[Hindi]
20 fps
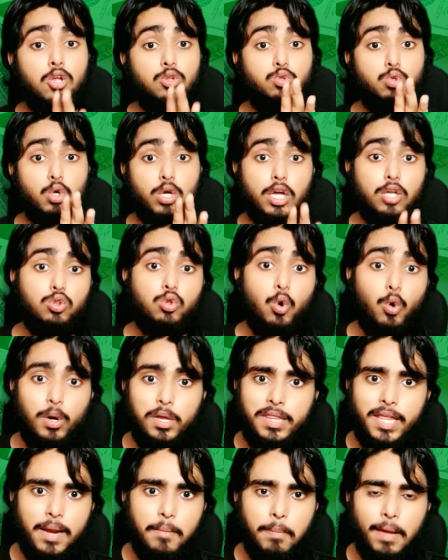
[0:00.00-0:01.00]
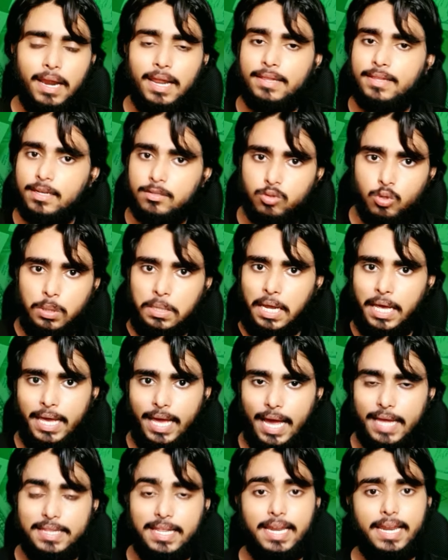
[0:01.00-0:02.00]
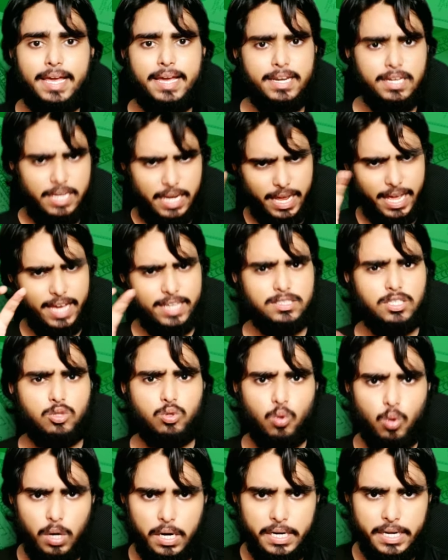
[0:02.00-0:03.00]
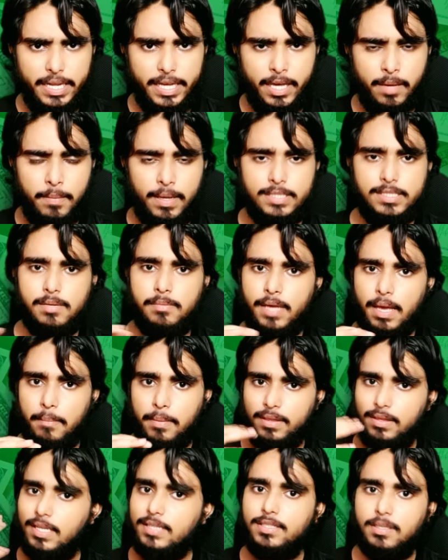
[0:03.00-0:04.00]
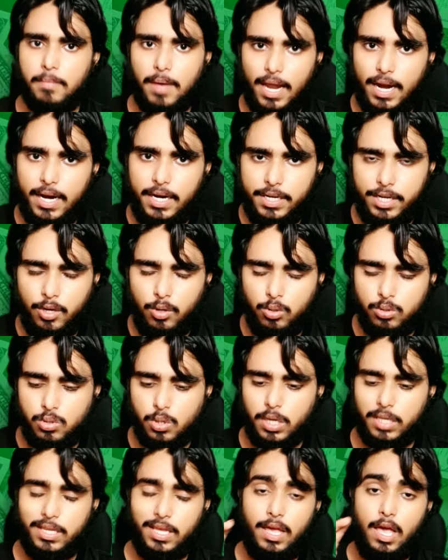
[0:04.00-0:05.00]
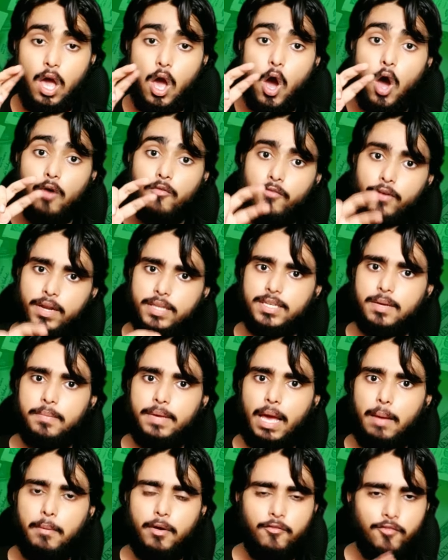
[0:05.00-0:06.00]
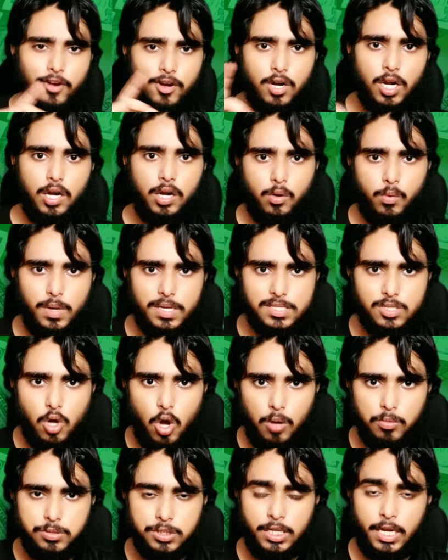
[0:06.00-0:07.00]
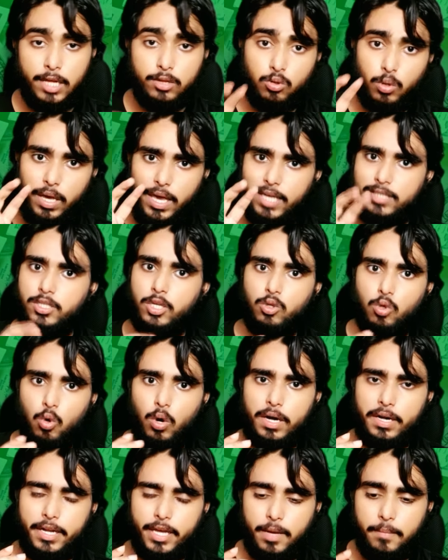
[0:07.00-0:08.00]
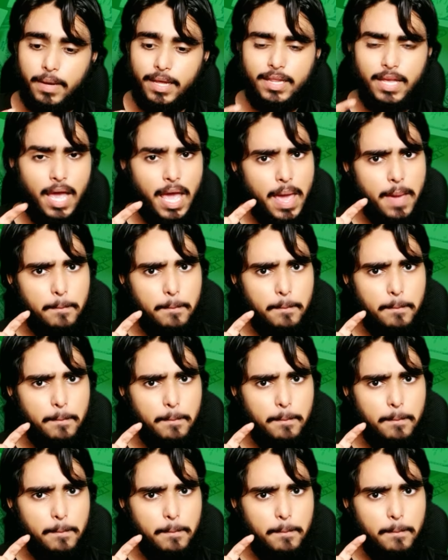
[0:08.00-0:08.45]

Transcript: जो कि थोड़ी देर पहले तक तो नहीं आए थे लेकिन एक से दो घंटे के बाद जब यहाँ पर दस से बारह घंटे हो चुके थे और फिर जब यहाँ पर विड्रॉल रिक्वेस्ट का ऑप्शन आया तो एक से दो घंटे के बाद